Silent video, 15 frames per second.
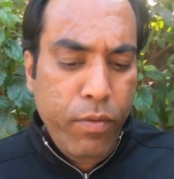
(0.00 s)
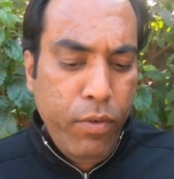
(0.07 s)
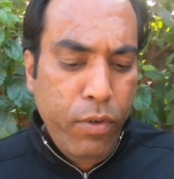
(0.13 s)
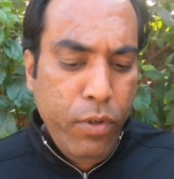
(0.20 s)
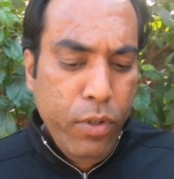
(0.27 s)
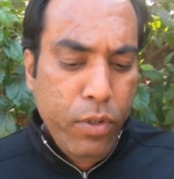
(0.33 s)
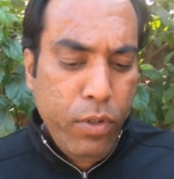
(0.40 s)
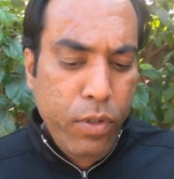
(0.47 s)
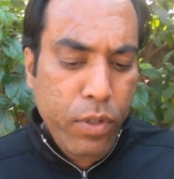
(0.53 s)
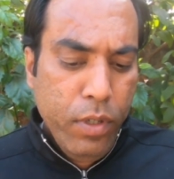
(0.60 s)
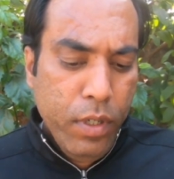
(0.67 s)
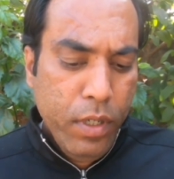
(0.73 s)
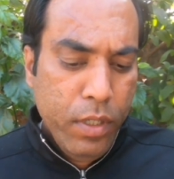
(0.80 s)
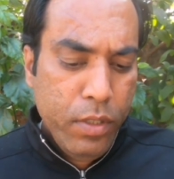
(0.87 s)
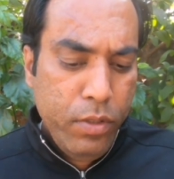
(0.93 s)
फोटो
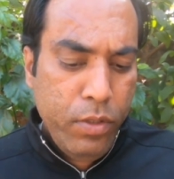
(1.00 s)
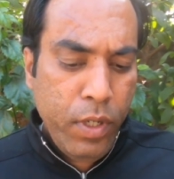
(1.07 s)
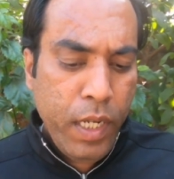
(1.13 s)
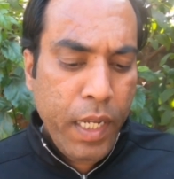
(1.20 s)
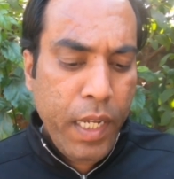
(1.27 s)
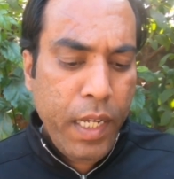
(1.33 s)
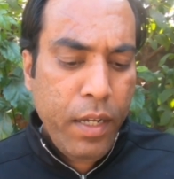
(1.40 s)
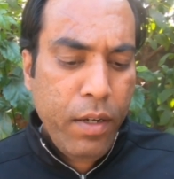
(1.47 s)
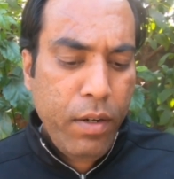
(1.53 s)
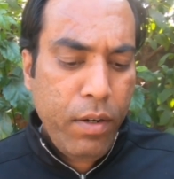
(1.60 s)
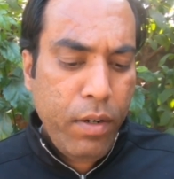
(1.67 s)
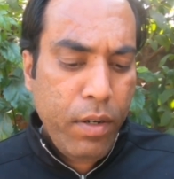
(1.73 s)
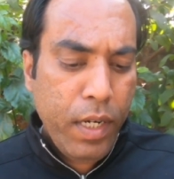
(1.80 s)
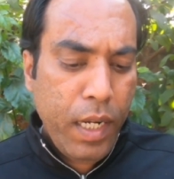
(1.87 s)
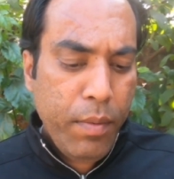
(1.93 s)
जो है
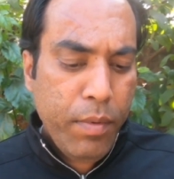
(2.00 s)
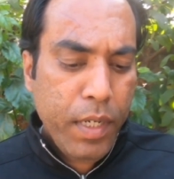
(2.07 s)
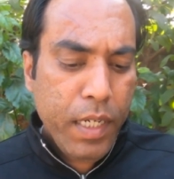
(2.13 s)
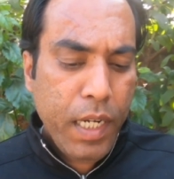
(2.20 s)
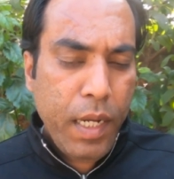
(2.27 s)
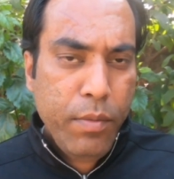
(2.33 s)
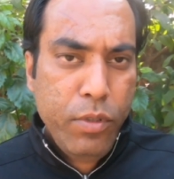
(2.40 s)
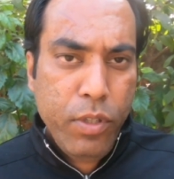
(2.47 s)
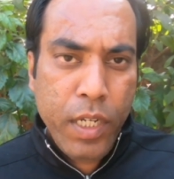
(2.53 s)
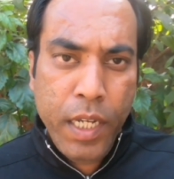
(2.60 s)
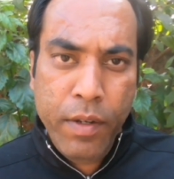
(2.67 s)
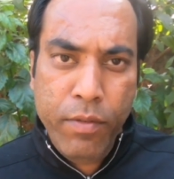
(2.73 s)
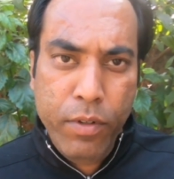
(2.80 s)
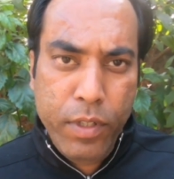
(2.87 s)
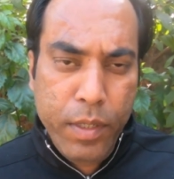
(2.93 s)
और आपका नाम जो
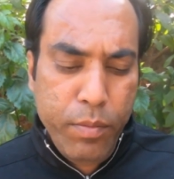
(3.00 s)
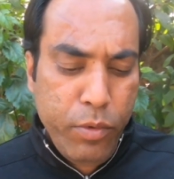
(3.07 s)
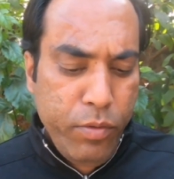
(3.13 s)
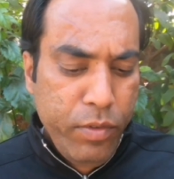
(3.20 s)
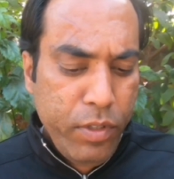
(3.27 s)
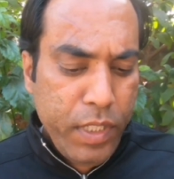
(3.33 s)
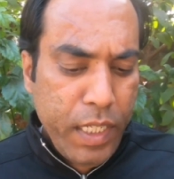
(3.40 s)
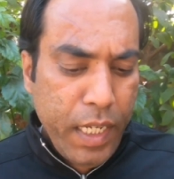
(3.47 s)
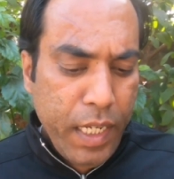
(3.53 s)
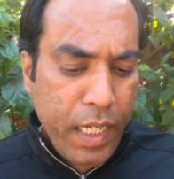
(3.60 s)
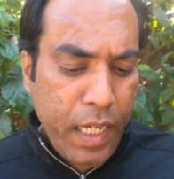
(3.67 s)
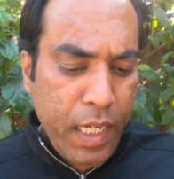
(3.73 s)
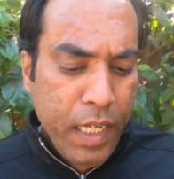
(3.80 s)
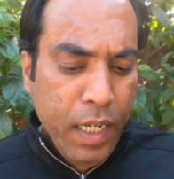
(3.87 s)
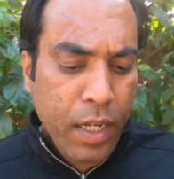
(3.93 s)
है वो रिमूव हो
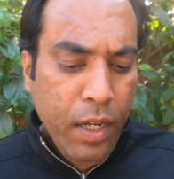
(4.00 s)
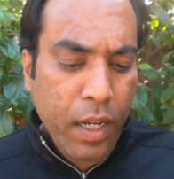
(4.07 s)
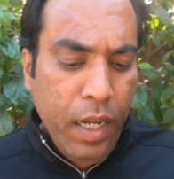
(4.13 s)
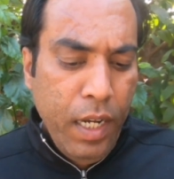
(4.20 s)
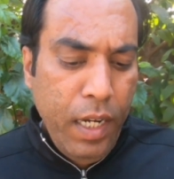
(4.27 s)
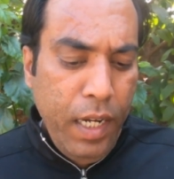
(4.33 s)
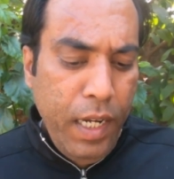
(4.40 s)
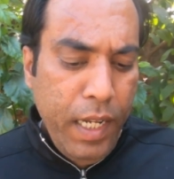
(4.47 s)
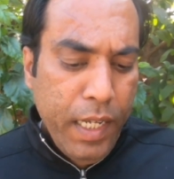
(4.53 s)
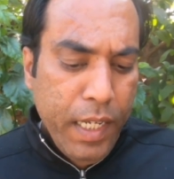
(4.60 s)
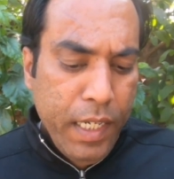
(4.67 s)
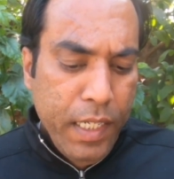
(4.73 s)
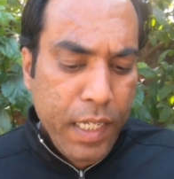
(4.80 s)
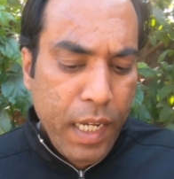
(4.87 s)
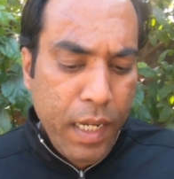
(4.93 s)
जाएगा
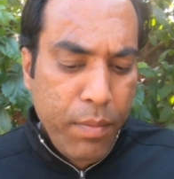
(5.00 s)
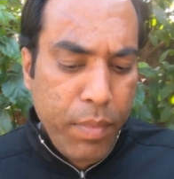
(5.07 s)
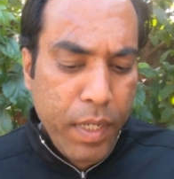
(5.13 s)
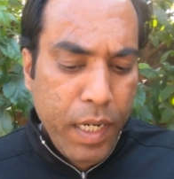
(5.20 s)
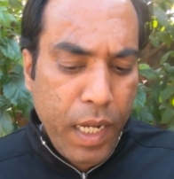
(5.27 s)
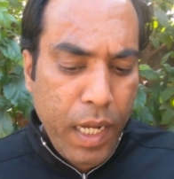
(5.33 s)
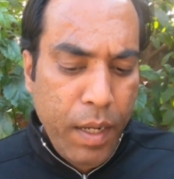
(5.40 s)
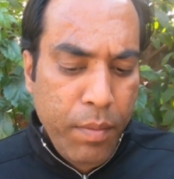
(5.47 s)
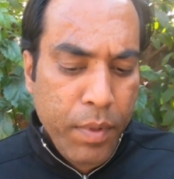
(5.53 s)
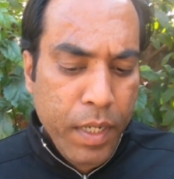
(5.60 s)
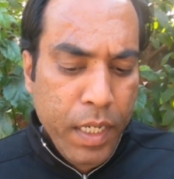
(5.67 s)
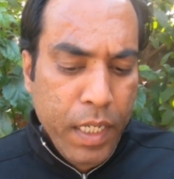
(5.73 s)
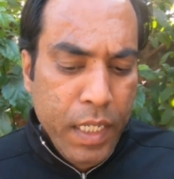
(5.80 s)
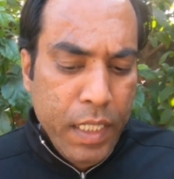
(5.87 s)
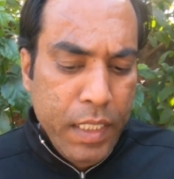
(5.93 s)
लेकिन यहाँ पर आप
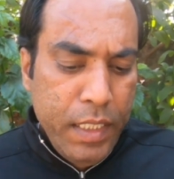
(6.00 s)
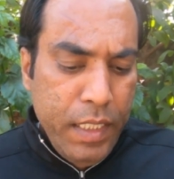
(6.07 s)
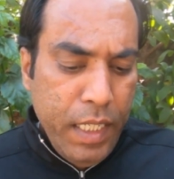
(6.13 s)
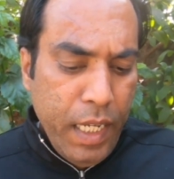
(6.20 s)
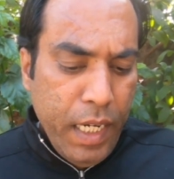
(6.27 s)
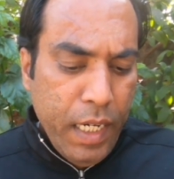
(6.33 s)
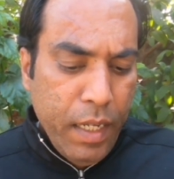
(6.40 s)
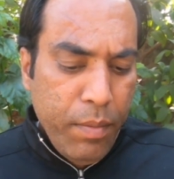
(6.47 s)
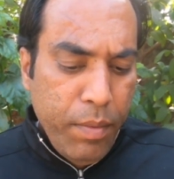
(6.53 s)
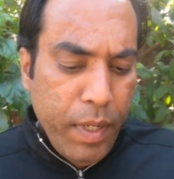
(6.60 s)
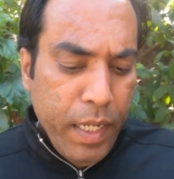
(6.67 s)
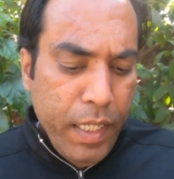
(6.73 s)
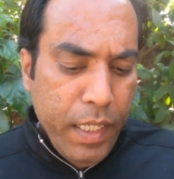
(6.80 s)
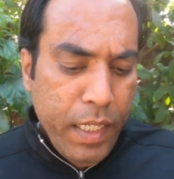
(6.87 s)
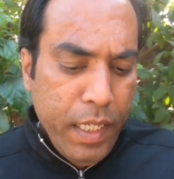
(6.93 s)
शेयर कर
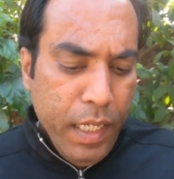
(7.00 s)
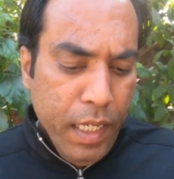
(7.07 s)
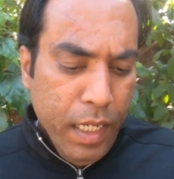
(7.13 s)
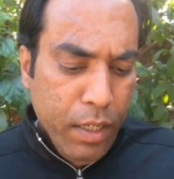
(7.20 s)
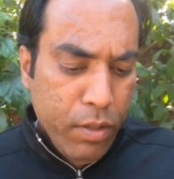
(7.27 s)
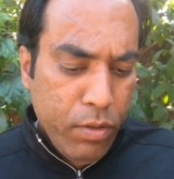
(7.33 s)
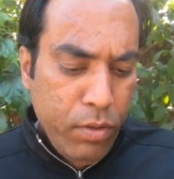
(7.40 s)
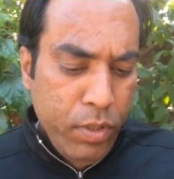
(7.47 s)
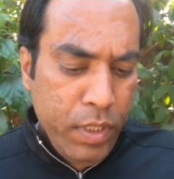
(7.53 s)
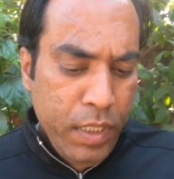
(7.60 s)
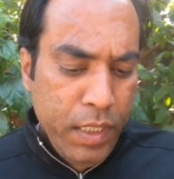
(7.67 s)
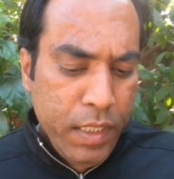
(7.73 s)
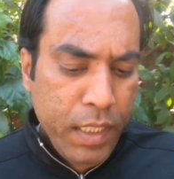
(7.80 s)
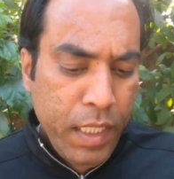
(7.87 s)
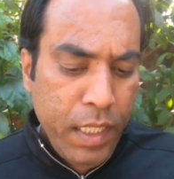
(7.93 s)
पाएंगे कुछ
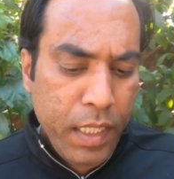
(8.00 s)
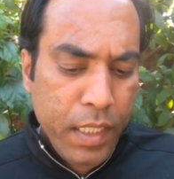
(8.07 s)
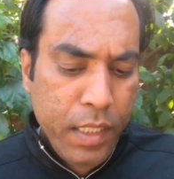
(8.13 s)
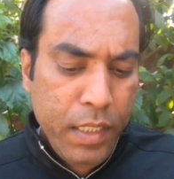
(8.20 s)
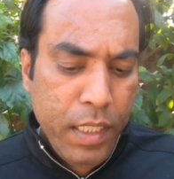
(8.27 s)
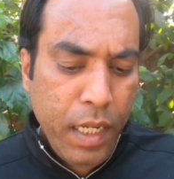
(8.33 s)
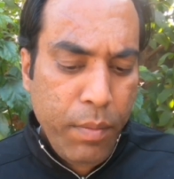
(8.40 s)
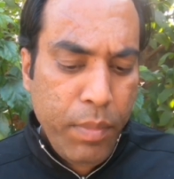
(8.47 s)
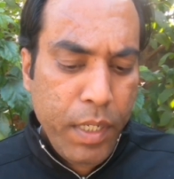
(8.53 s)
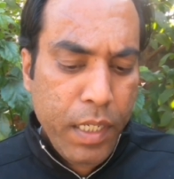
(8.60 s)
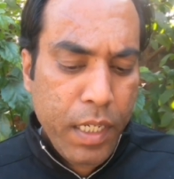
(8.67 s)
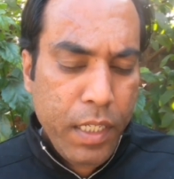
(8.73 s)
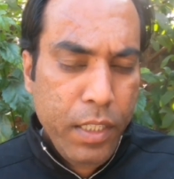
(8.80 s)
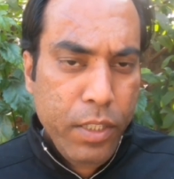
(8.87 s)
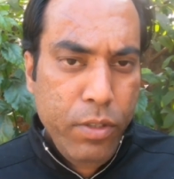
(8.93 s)
चीज़ें जहाँ पर
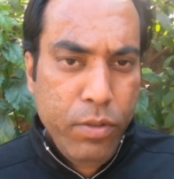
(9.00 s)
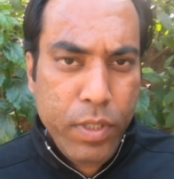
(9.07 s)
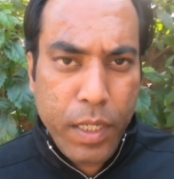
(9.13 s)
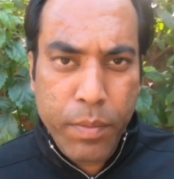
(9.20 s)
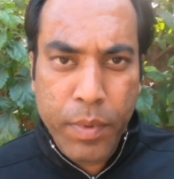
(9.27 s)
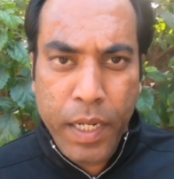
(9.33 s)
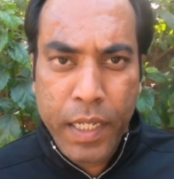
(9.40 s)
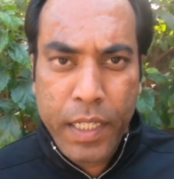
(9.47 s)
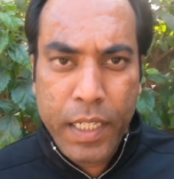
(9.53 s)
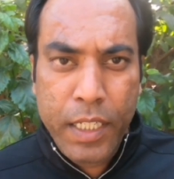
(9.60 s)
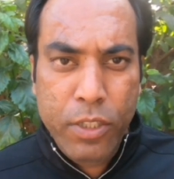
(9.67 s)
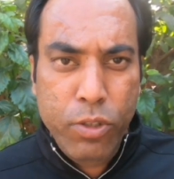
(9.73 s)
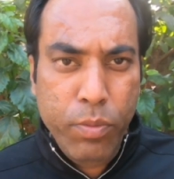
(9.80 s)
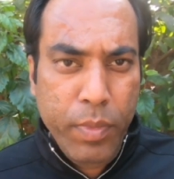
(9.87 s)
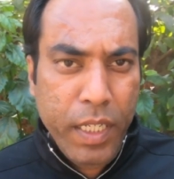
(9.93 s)
कंटिन्यू कर
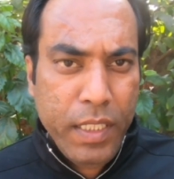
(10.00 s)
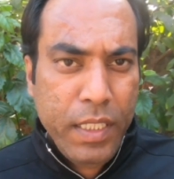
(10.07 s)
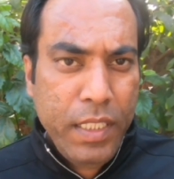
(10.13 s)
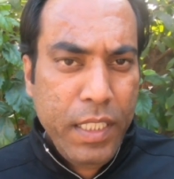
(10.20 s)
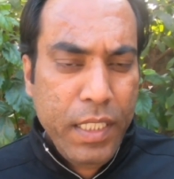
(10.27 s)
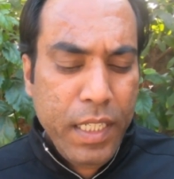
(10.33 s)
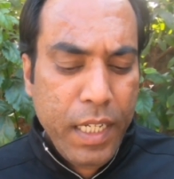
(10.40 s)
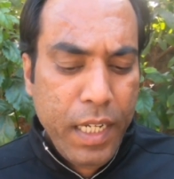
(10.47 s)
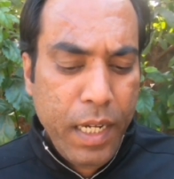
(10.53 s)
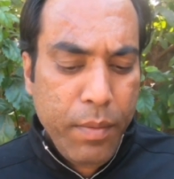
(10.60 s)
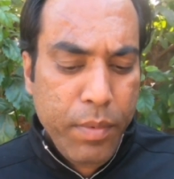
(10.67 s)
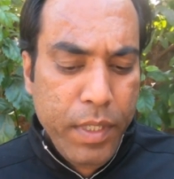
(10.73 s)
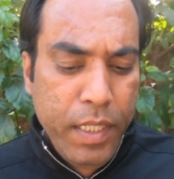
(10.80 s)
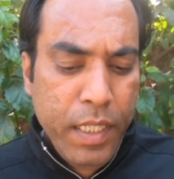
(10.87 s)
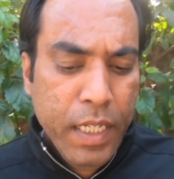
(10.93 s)
पाएंगे जो मैसेजिंग है
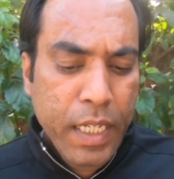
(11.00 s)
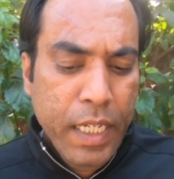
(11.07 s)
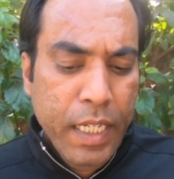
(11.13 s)
आपकी